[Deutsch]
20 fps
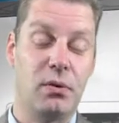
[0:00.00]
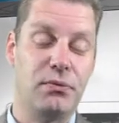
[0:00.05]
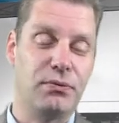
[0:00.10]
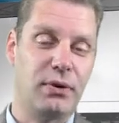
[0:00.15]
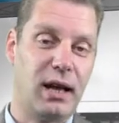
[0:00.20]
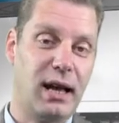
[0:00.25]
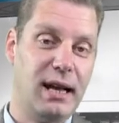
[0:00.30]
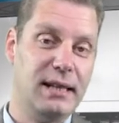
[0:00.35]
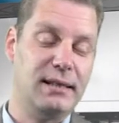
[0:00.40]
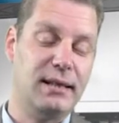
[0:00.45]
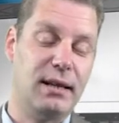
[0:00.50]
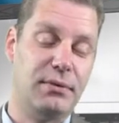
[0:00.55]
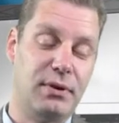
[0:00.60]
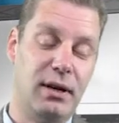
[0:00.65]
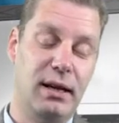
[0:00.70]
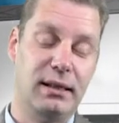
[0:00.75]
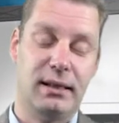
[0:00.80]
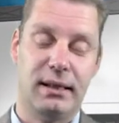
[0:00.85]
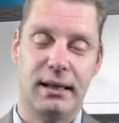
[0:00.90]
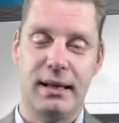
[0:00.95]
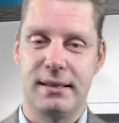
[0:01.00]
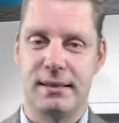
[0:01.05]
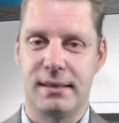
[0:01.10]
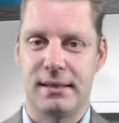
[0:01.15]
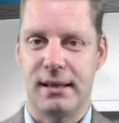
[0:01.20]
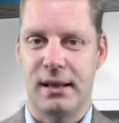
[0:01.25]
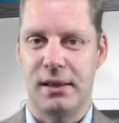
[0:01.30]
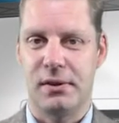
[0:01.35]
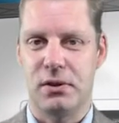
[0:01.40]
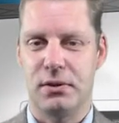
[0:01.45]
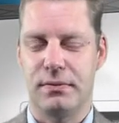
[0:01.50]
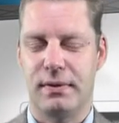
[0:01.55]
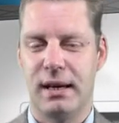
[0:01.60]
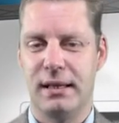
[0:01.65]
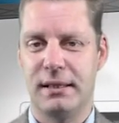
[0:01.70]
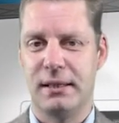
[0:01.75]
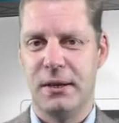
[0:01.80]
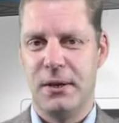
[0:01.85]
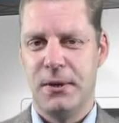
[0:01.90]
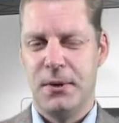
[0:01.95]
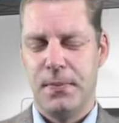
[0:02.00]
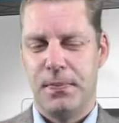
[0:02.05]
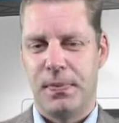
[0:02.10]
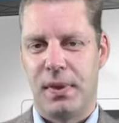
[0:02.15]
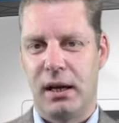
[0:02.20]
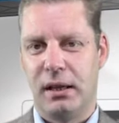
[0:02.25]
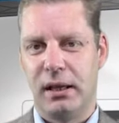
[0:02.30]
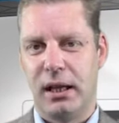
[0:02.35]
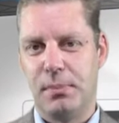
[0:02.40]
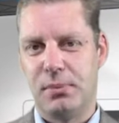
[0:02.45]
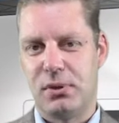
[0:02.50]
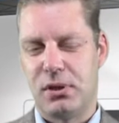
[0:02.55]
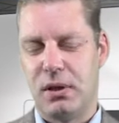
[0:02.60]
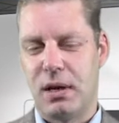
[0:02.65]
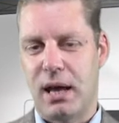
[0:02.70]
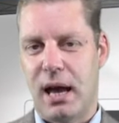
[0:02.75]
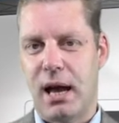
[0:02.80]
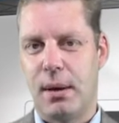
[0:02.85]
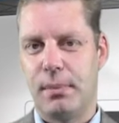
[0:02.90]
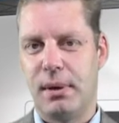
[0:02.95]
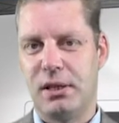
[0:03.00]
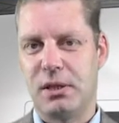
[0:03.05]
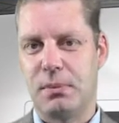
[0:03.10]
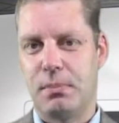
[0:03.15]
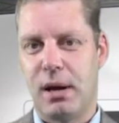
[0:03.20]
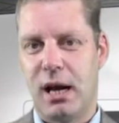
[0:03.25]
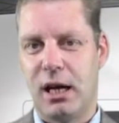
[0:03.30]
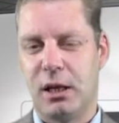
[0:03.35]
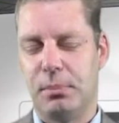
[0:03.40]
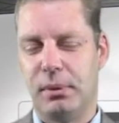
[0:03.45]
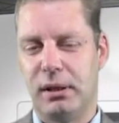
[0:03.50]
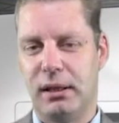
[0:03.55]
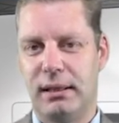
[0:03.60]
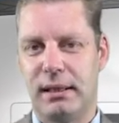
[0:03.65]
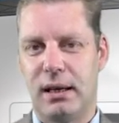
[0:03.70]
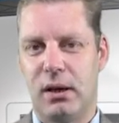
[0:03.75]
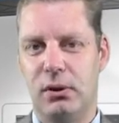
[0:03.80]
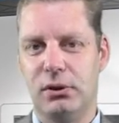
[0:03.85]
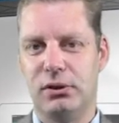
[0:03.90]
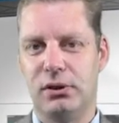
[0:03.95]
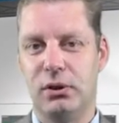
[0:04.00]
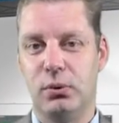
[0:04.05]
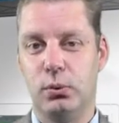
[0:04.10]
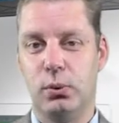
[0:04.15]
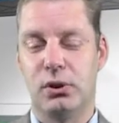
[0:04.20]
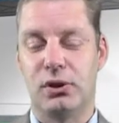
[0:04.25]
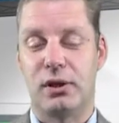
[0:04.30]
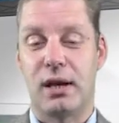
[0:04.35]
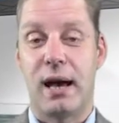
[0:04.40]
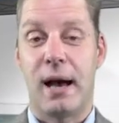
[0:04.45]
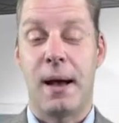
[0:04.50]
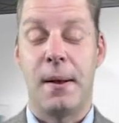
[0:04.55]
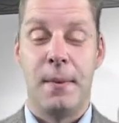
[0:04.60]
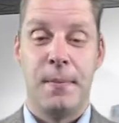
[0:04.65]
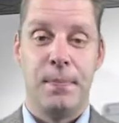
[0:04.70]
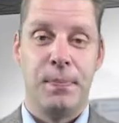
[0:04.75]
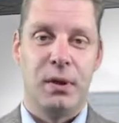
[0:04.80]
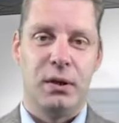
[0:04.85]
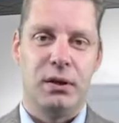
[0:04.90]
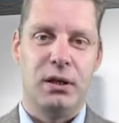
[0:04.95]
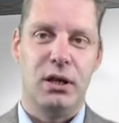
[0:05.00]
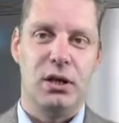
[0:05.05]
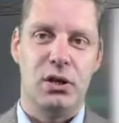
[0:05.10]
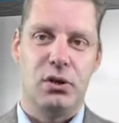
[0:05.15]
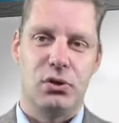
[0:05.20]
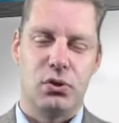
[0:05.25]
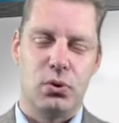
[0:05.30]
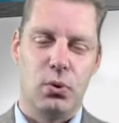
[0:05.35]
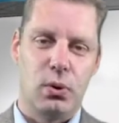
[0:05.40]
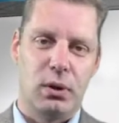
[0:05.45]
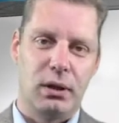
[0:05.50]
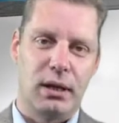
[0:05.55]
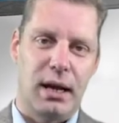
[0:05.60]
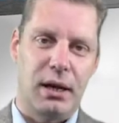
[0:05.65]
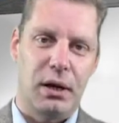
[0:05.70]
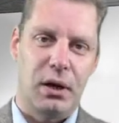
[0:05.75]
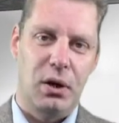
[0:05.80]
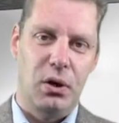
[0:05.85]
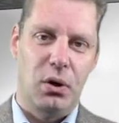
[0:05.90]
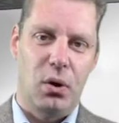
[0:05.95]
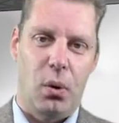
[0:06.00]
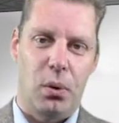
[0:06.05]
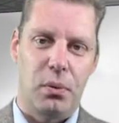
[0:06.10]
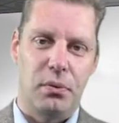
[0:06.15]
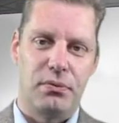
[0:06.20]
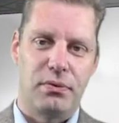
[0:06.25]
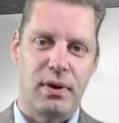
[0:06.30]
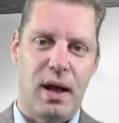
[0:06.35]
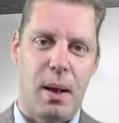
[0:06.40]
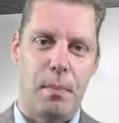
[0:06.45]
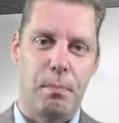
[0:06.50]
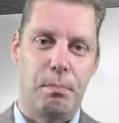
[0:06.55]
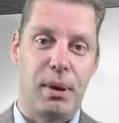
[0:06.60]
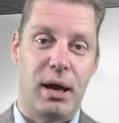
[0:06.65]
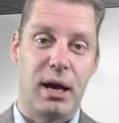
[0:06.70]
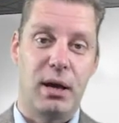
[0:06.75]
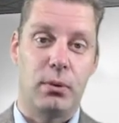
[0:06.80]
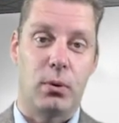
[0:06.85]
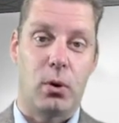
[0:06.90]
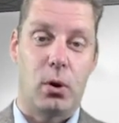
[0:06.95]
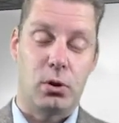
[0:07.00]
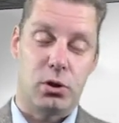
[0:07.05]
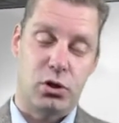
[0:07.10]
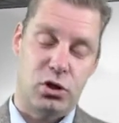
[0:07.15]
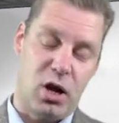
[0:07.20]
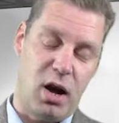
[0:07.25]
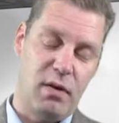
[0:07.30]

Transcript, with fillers: Und Freitag, Freitag ist es dann soweit, dann gibt es den Arbeitsmarktbericht aus den USA die sogenannten Non-Farm Payrolls.